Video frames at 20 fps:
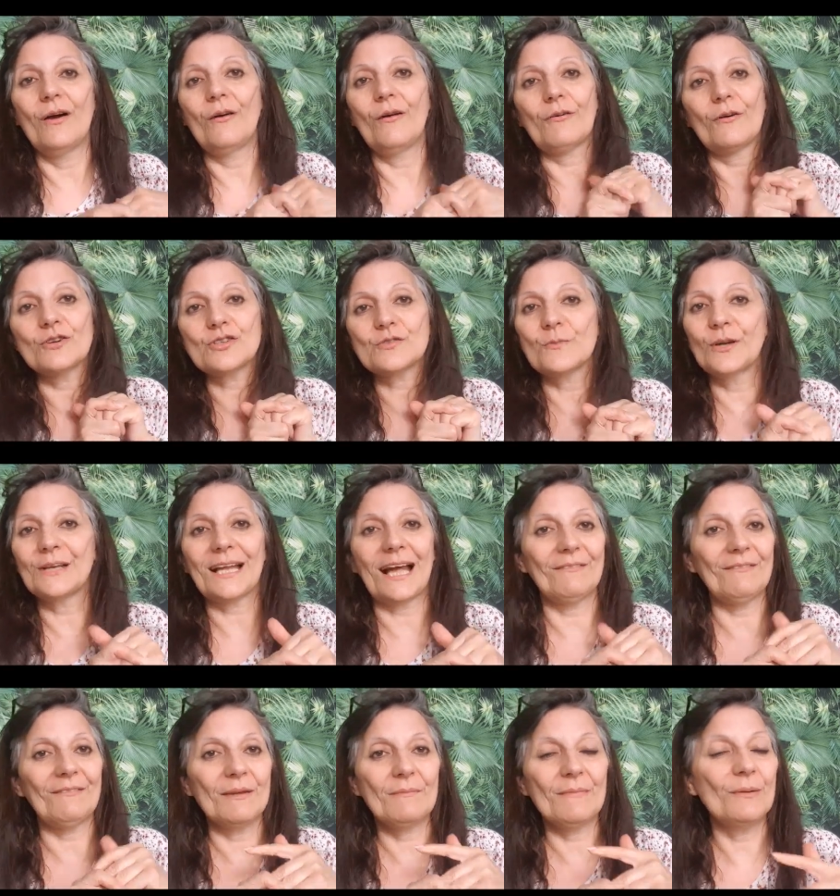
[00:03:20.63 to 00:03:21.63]
franchement, ils
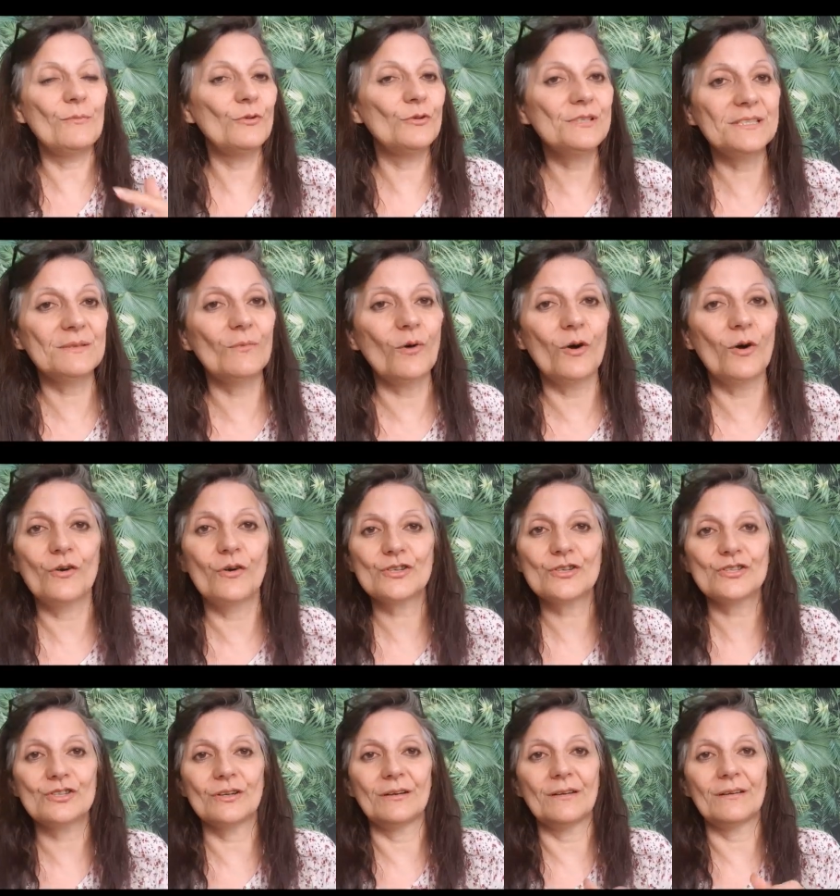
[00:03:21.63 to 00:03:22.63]
travaillent même le
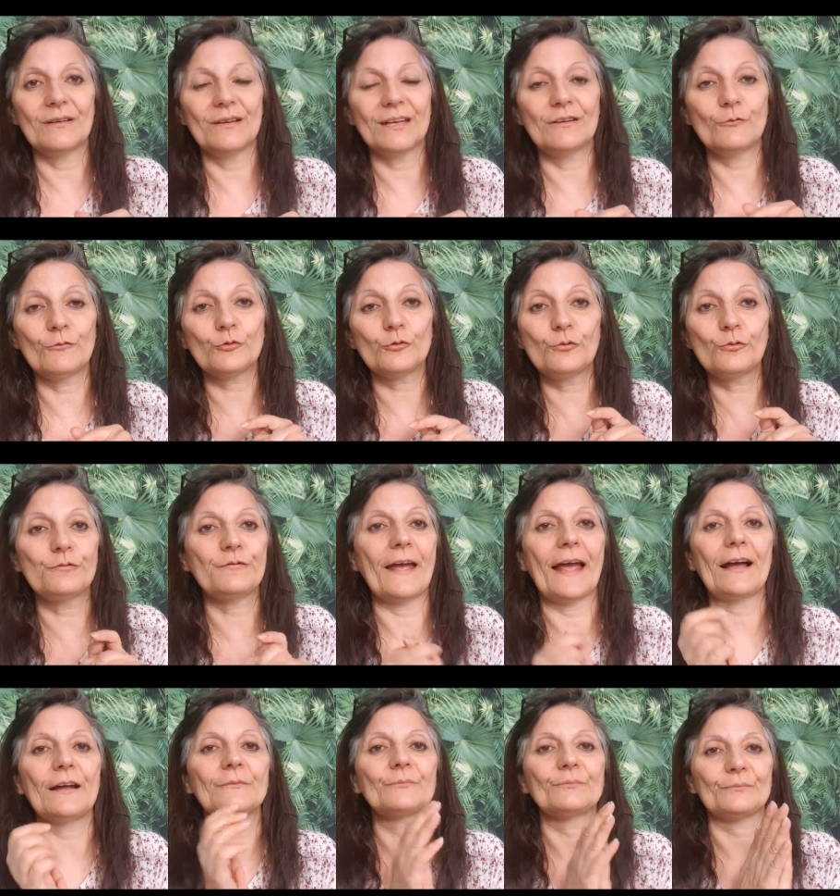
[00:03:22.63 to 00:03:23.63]
dimanche, ils vont tout
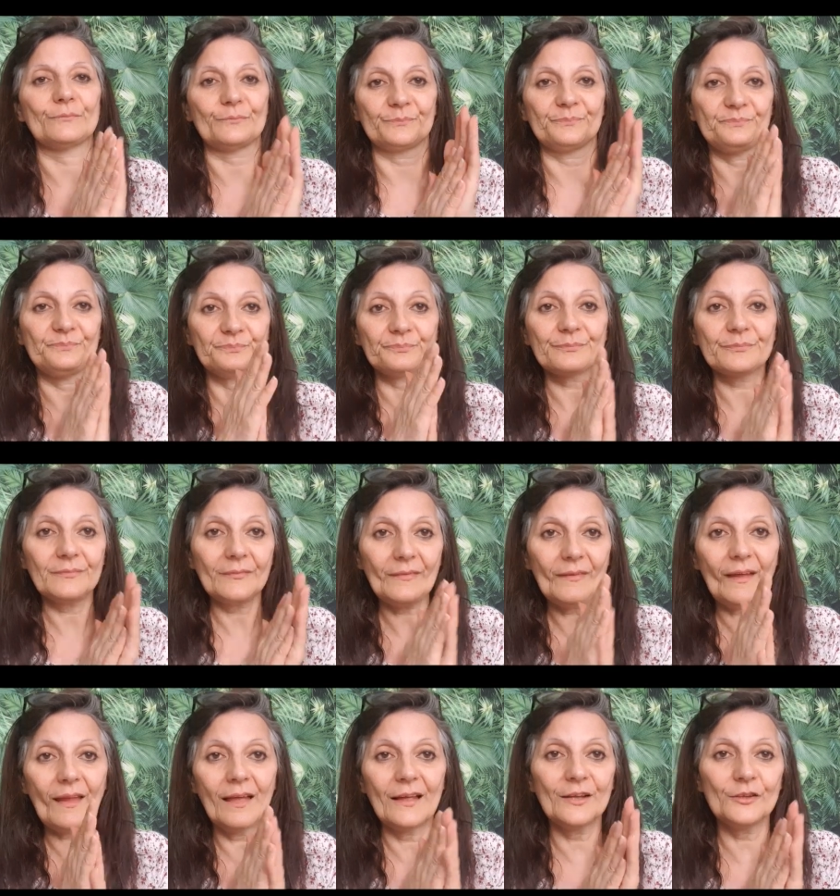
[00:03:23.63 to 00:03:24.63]
faire.
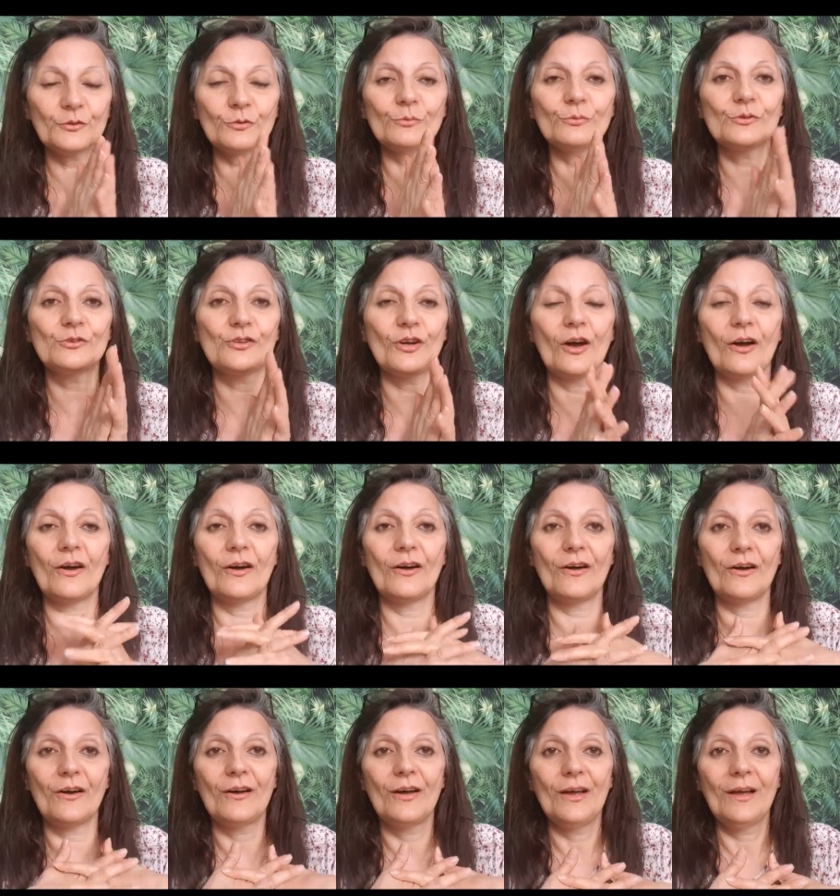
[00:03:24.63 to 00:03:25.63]
Donc
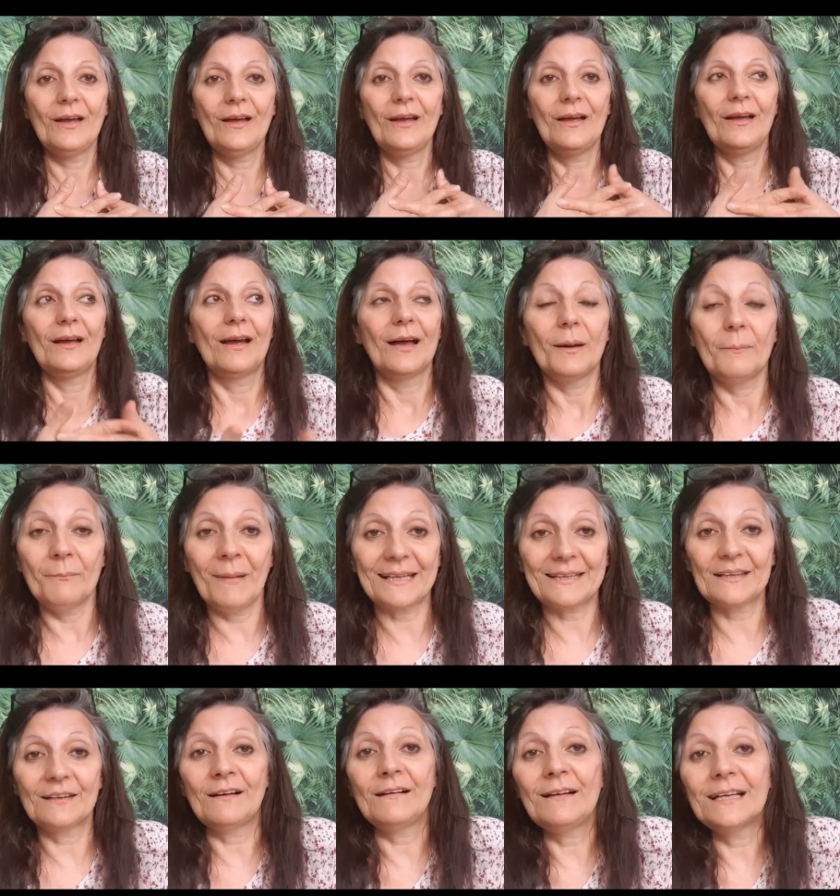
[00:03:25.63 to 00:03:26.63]

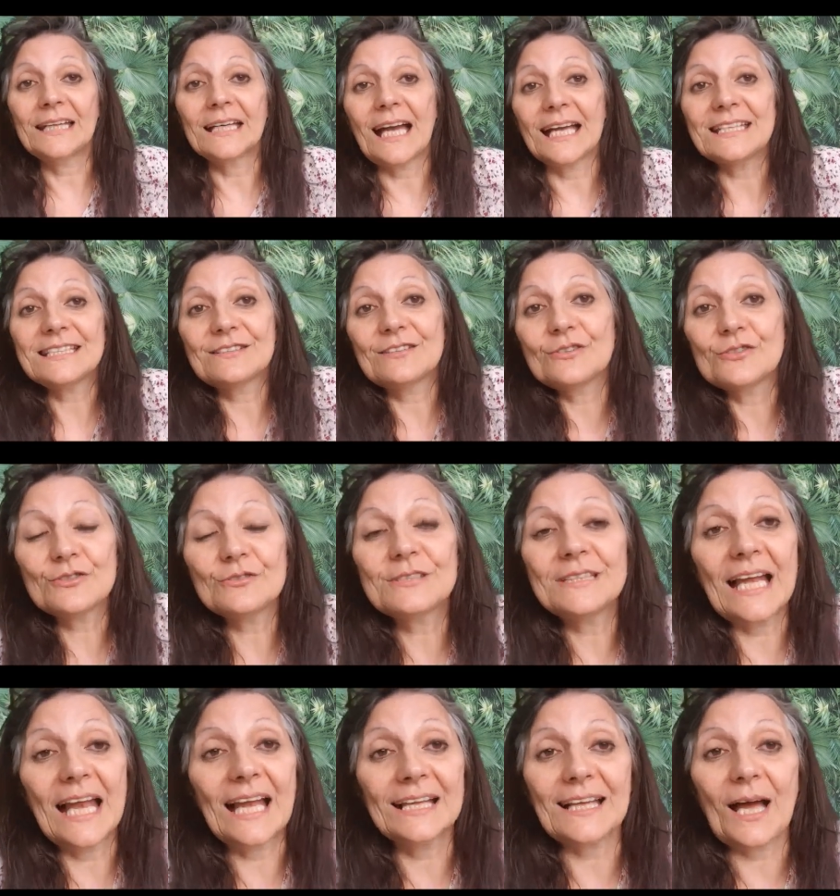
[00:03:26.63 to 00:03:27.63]
maintenant, il reste juste
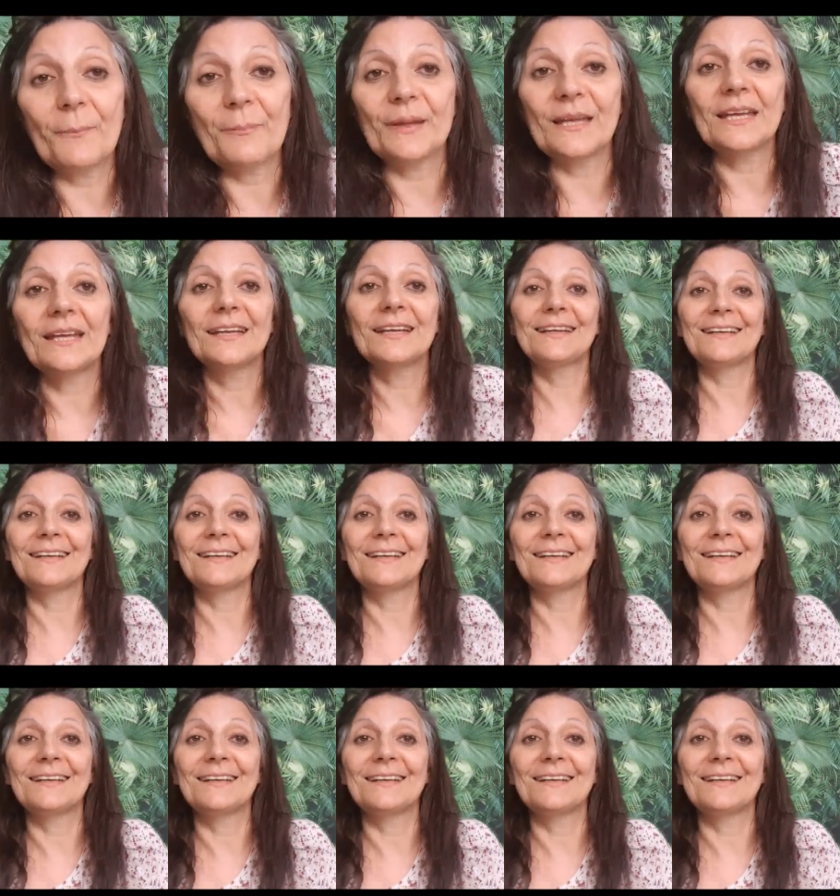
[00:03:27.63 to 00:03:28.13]
à l'attraper.